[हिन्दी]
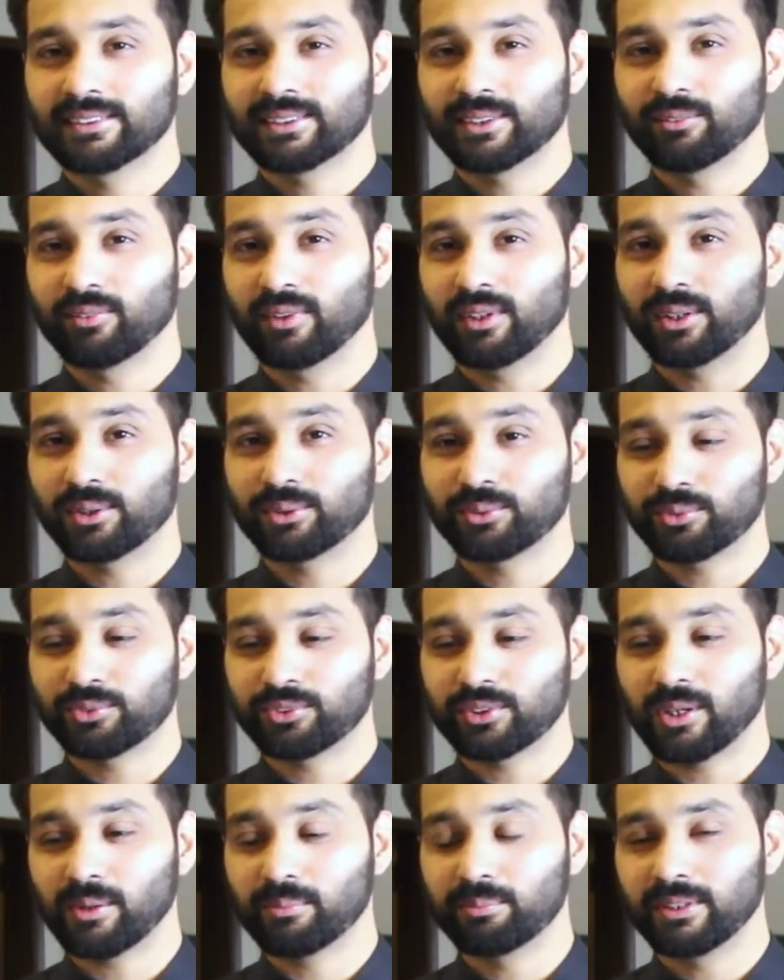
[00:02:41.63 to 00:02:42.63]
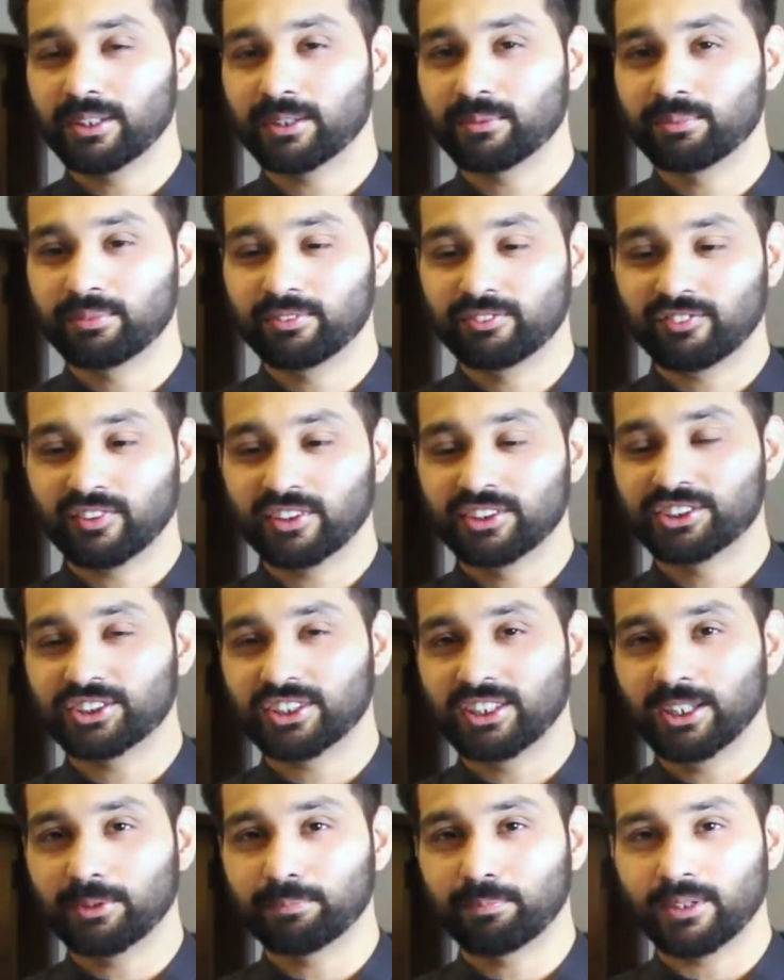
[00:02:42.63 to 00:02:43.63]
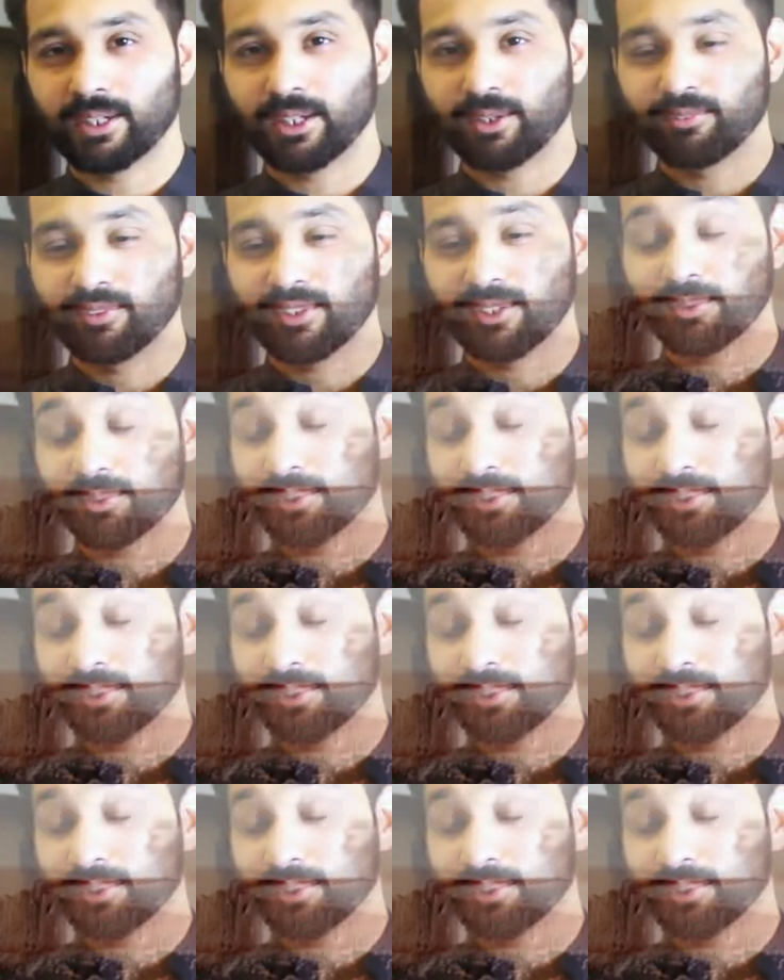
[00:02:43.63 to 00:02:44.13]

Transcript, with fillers: कि वहाँ तो सामने एक फज केक पड़ा हुआ है